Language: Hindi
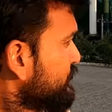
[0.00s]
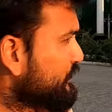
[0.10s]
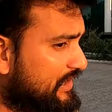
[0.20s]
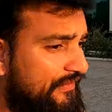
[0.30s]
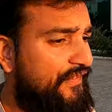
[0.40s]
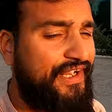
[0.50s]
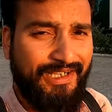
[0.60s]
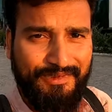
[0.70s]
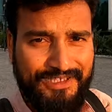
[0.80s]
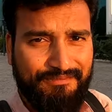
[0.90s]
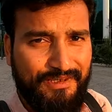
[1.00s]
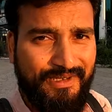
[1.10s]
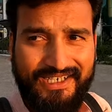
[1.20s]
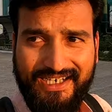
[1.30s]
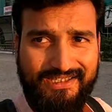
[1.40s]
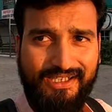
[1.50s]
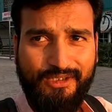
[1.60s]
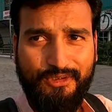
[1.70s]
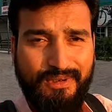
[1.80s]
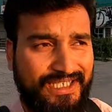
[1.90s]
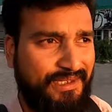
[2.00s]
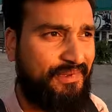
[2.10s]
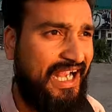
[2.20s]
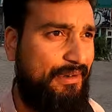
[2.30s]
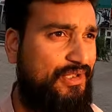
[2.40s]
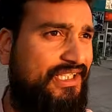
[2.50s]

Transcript: क्योंकि अफ्रीका में जब भी मैं कराता था तो भाई सब गायब हो